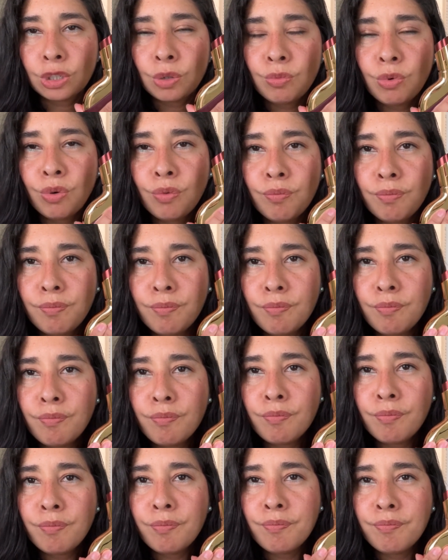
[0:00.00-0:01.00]
Es como
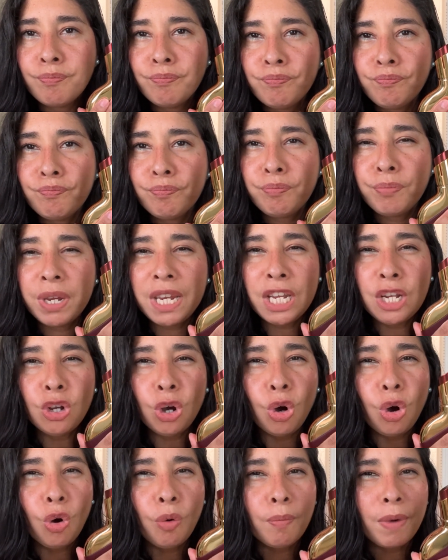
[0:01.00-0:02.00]
un,
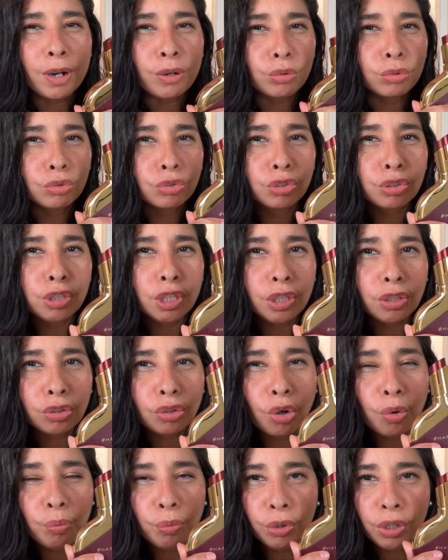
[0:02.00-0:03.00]
vino
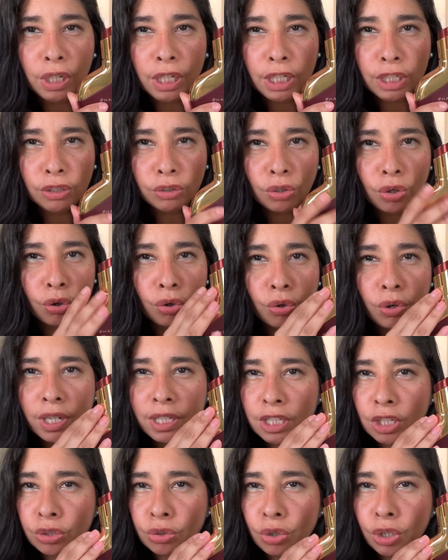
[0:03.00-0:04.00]
marroncito, muy lindo,
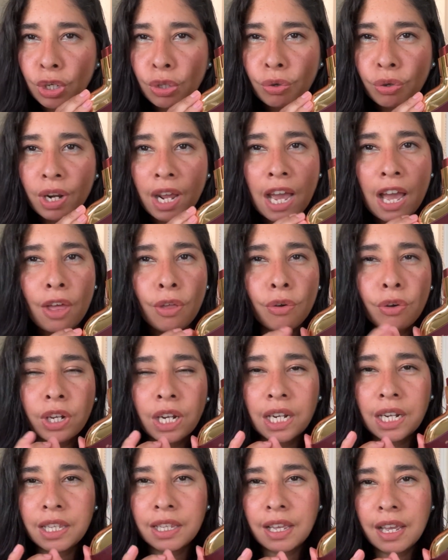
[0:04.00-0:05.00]
con este toque
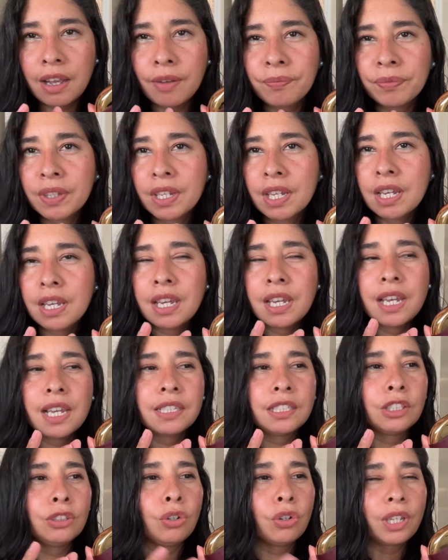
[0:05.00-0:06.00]
dorado que le da
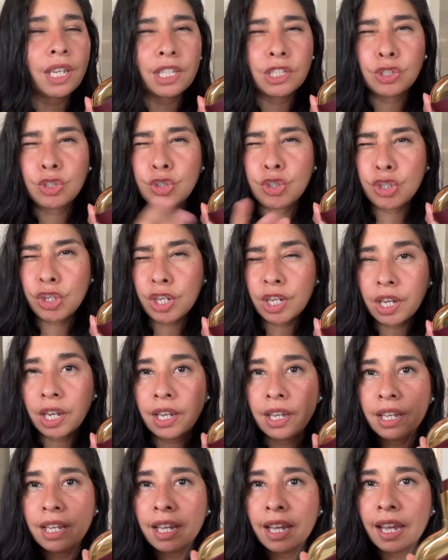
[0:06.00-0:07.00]
ese toque chic
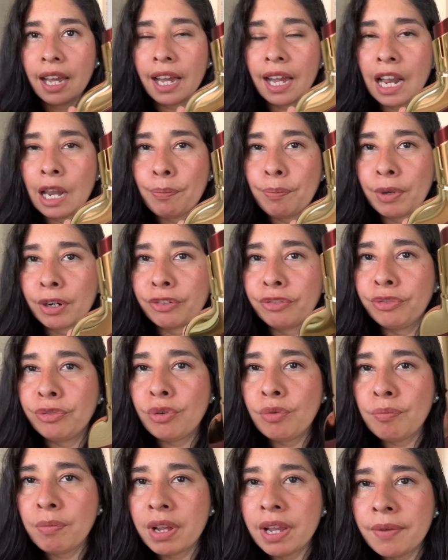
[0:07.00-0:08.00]
al
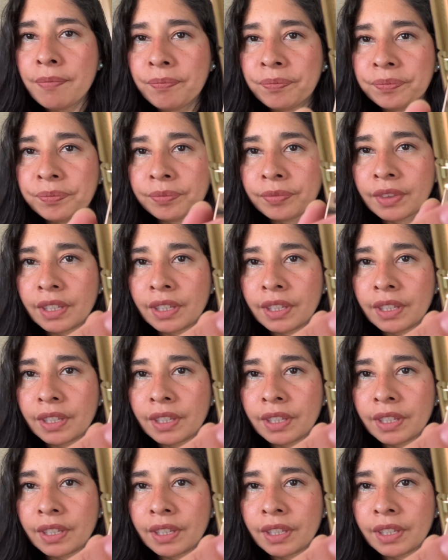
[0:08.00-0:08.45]
perfume.